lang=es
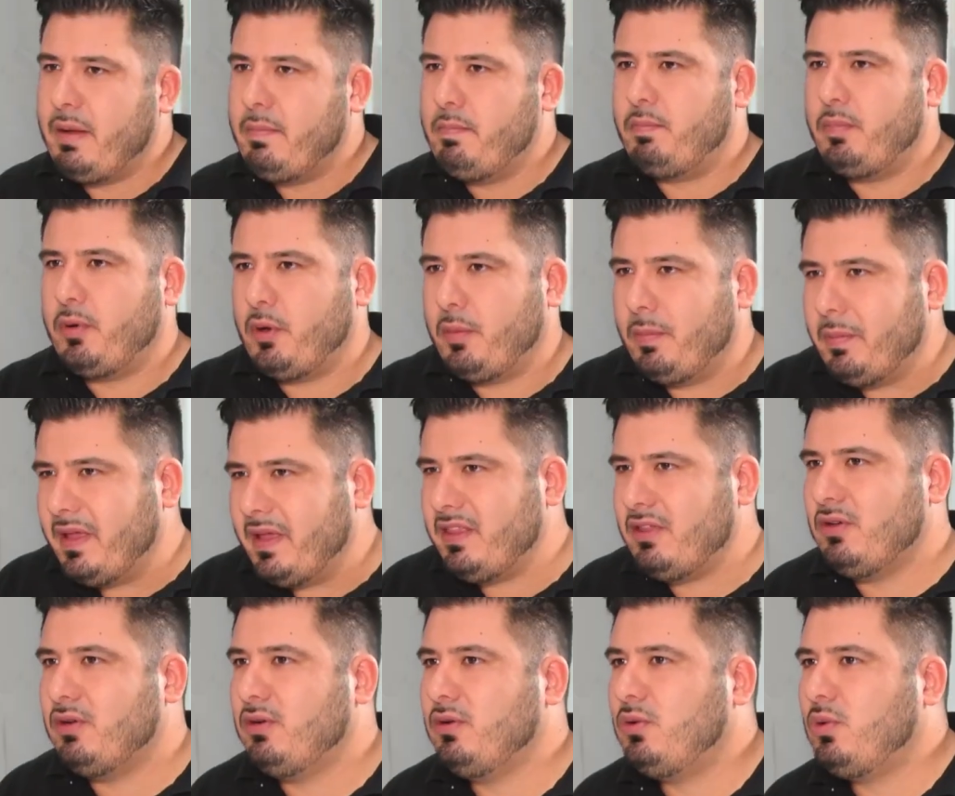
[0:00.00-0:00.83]

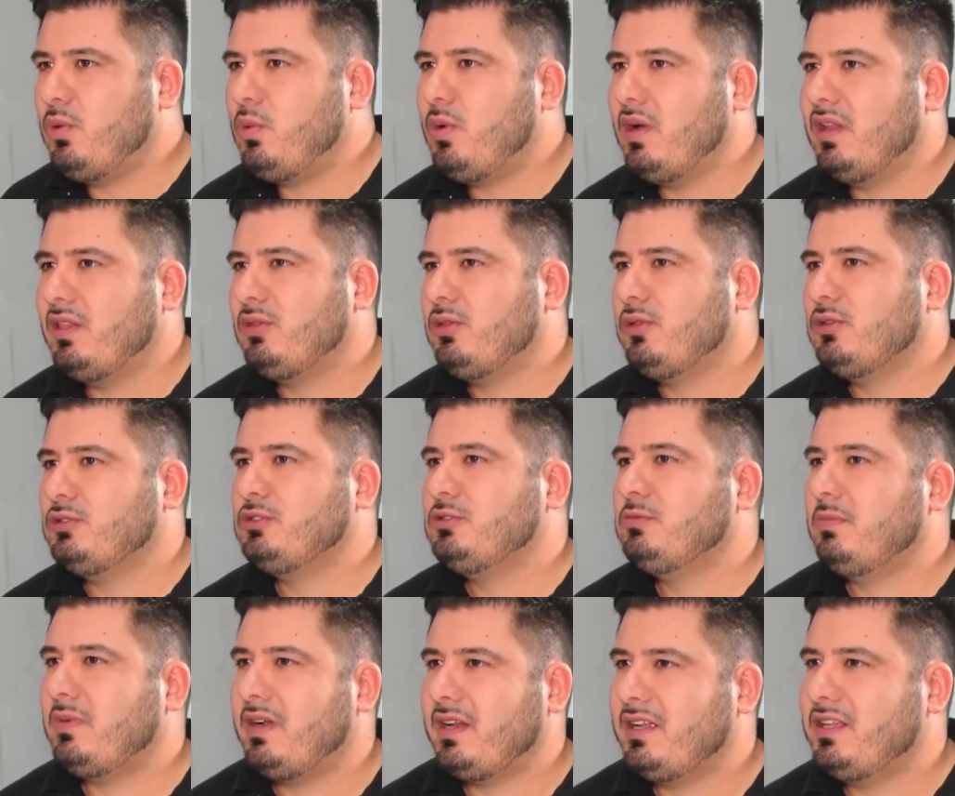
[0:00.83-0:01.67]
promedio, ¿cuánto es
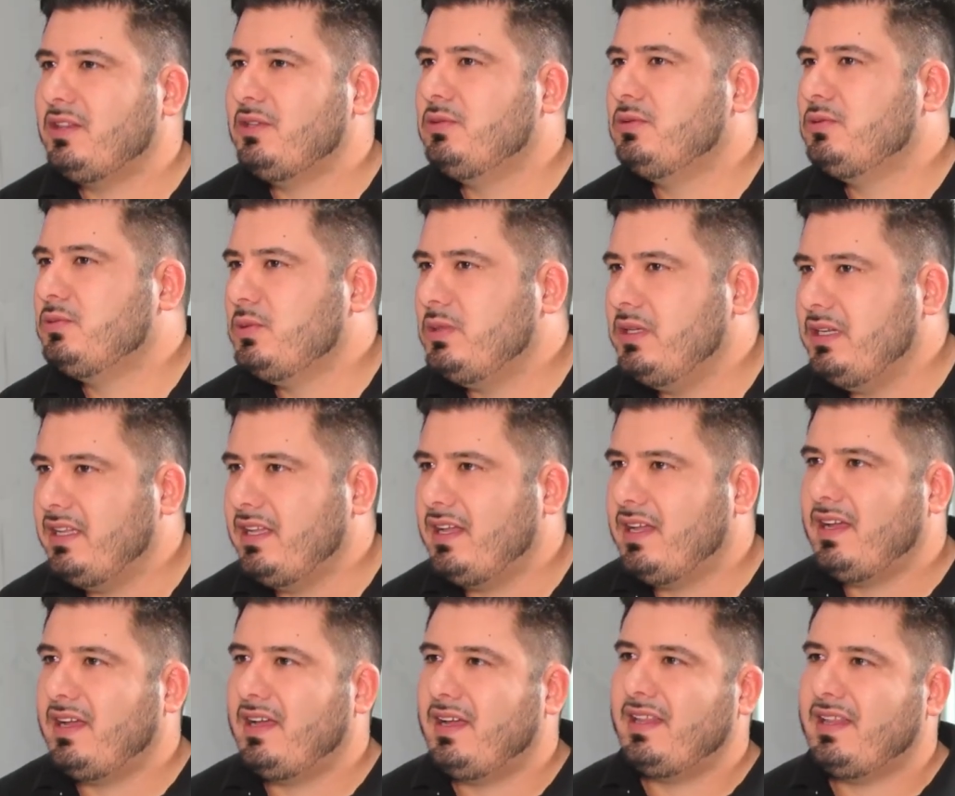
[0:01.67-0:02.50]
un margen de
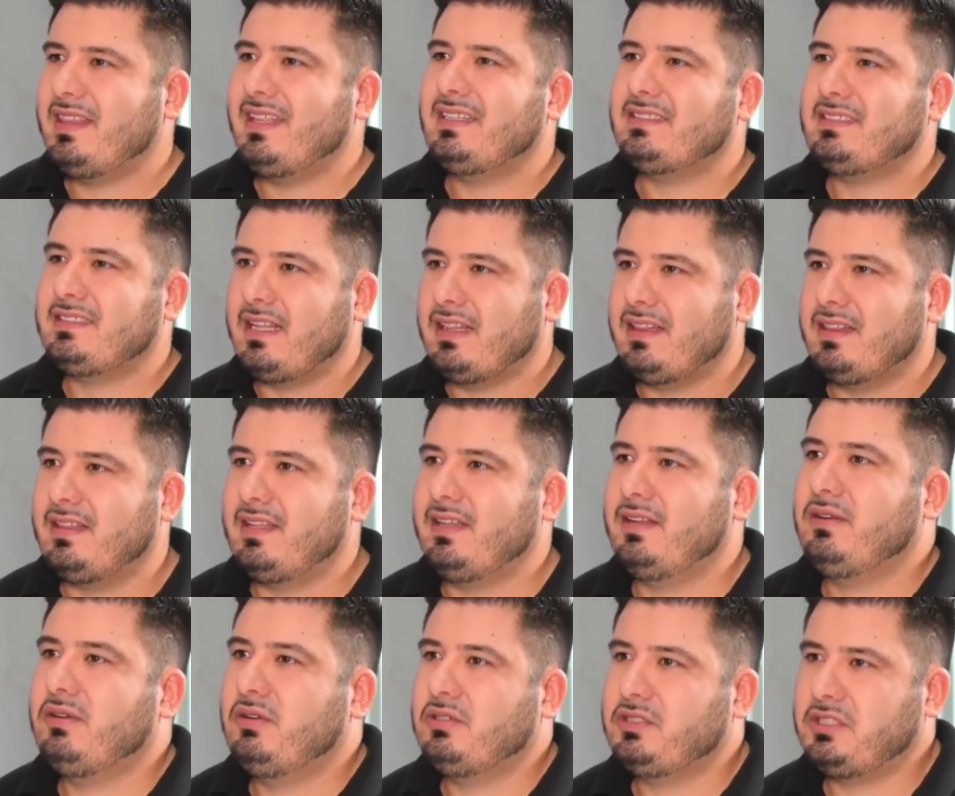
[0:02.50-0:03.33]
utilidad
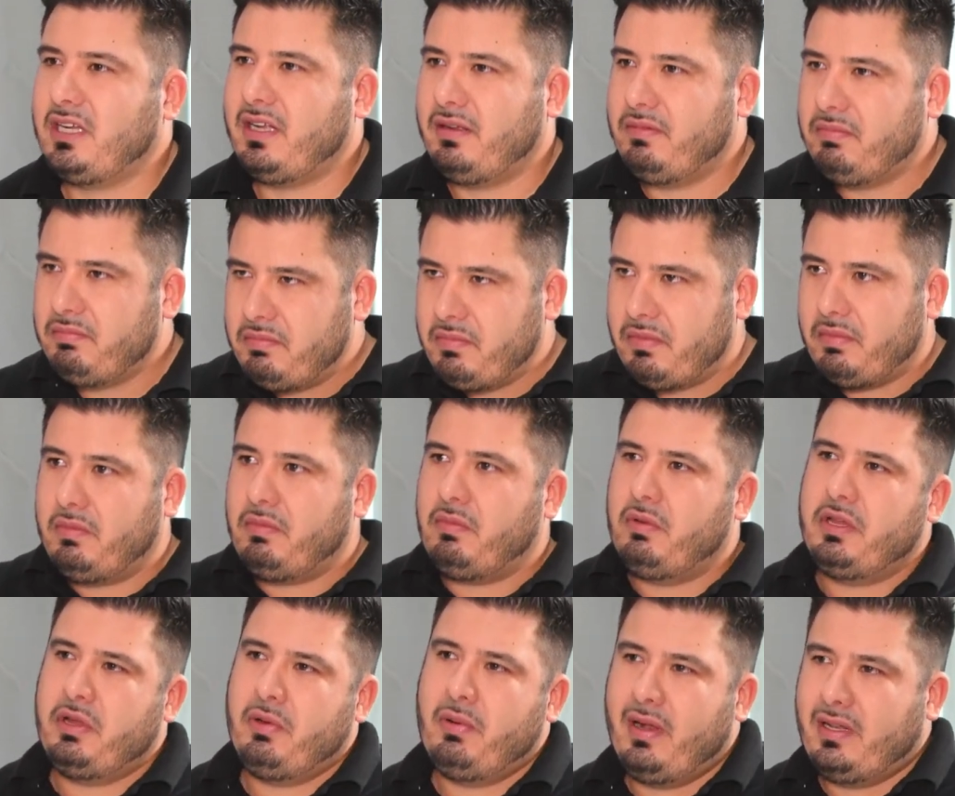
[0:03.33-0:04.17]
decente? O sea,
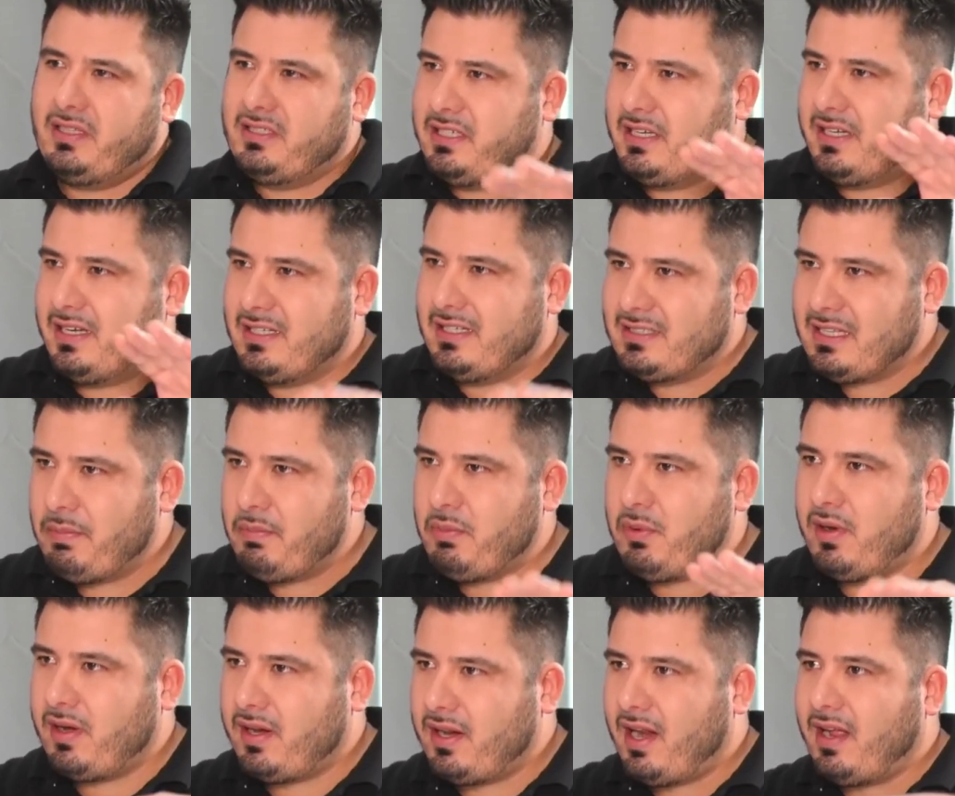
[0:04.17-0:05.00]
mm, igual si quieres dame
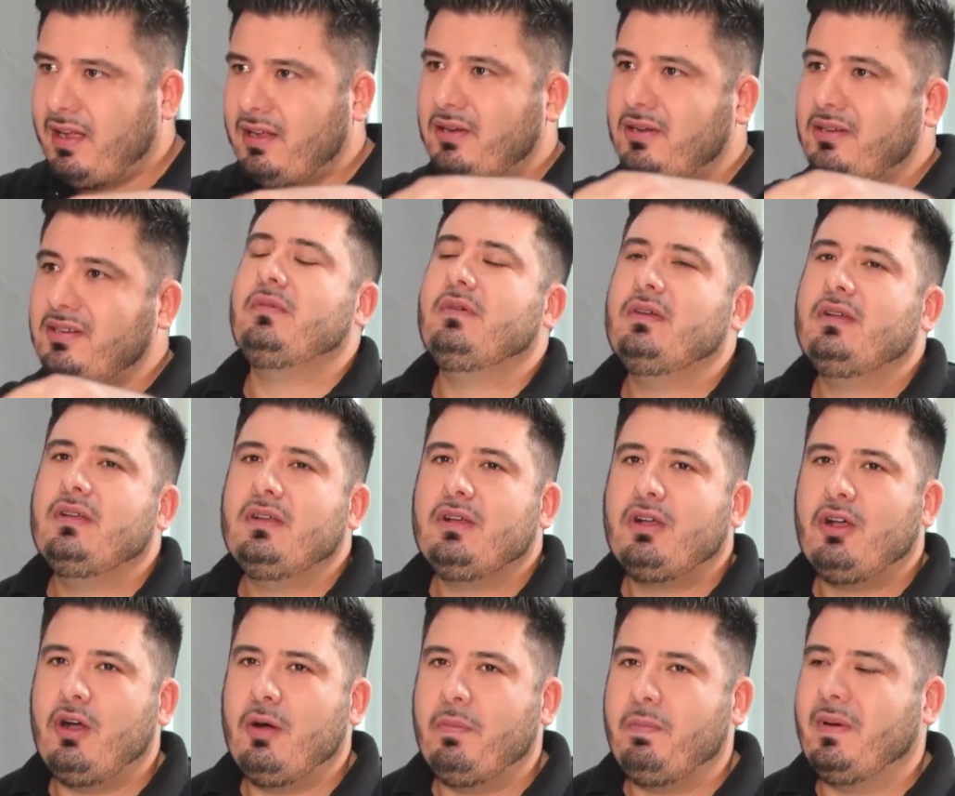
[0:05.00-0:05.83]
un rango,
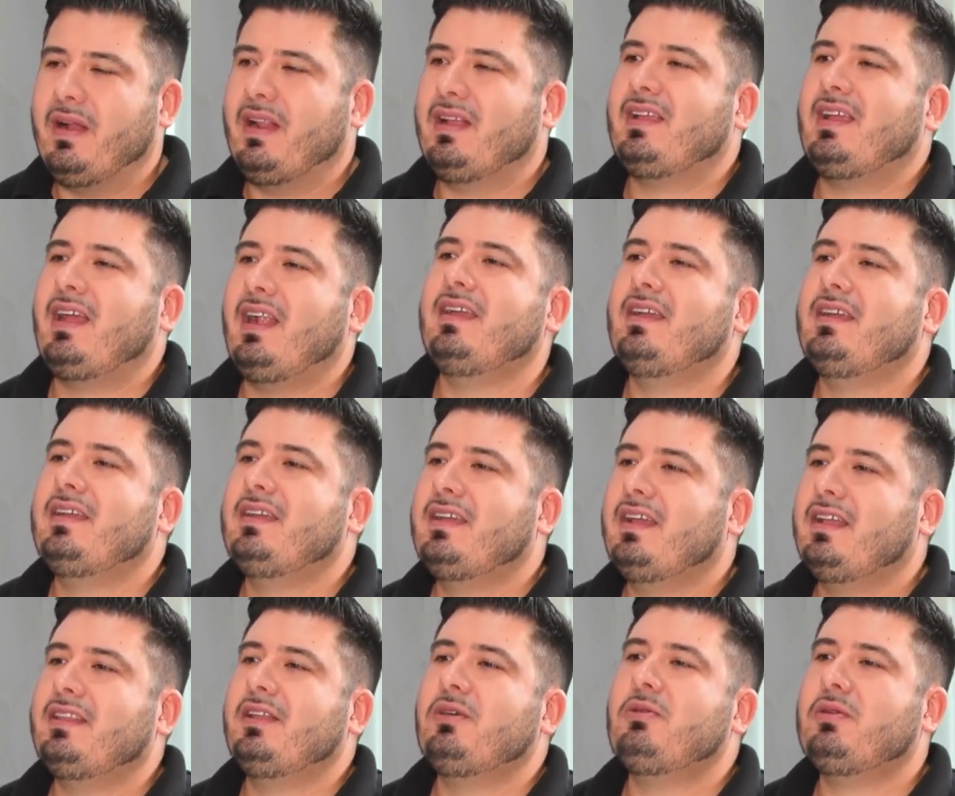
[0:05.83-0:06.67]
como para que alguien
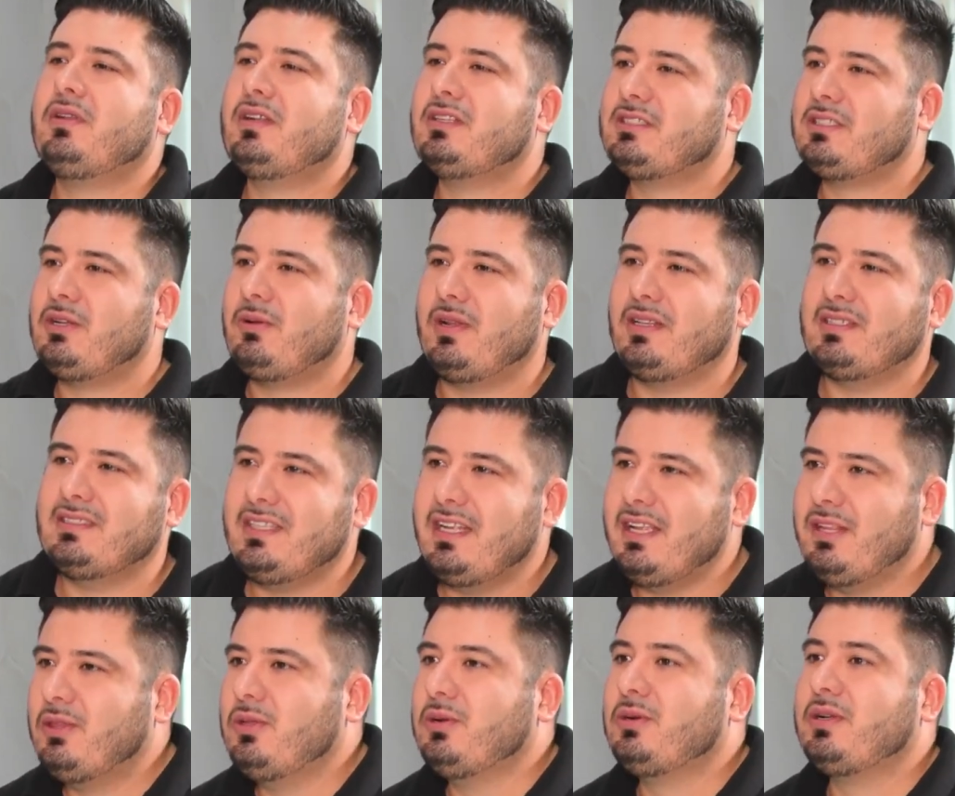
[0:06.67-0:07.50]
que tenga un
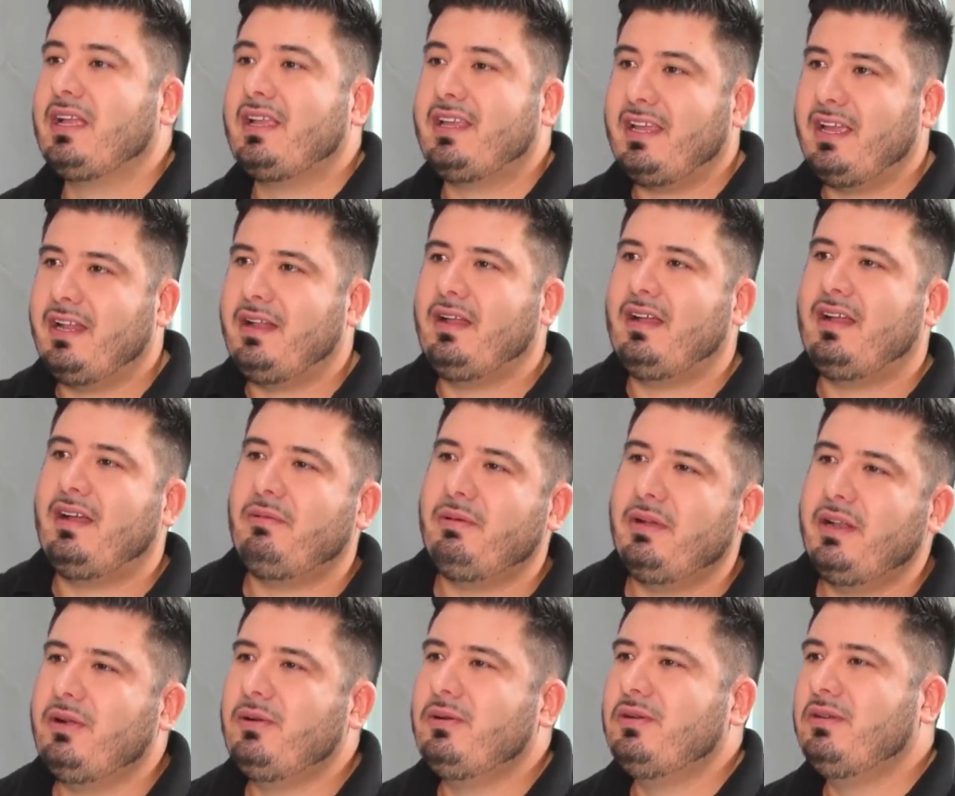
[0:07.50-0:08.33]
restaurancito, que quiera
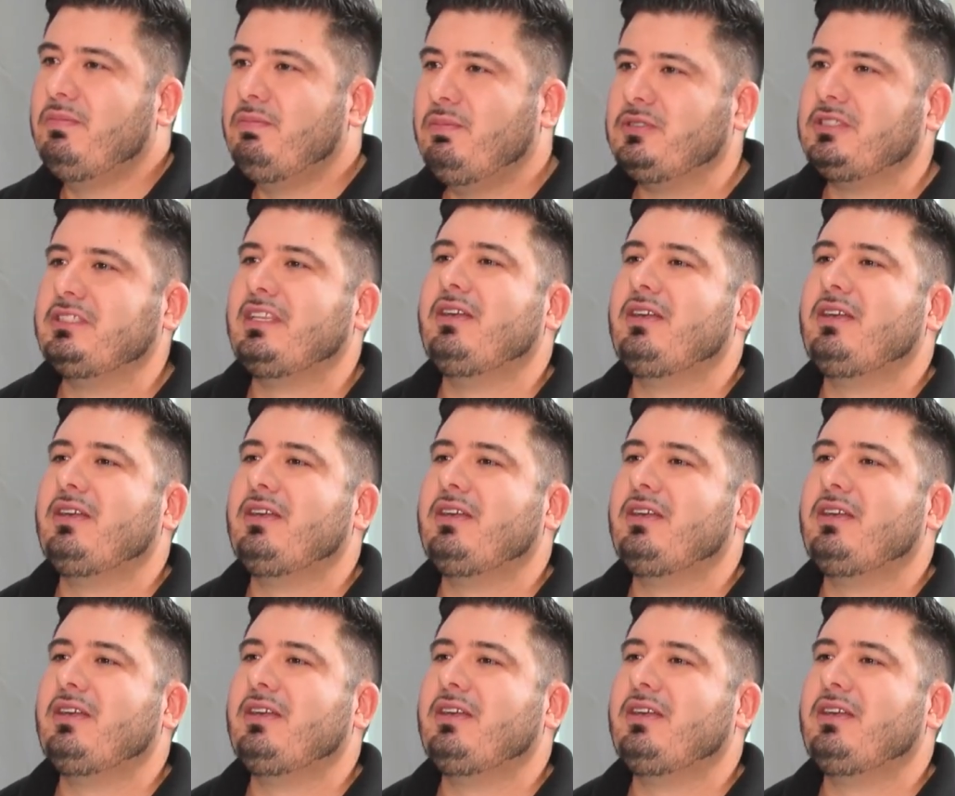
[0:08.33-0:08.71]
abrir uno, pues tenga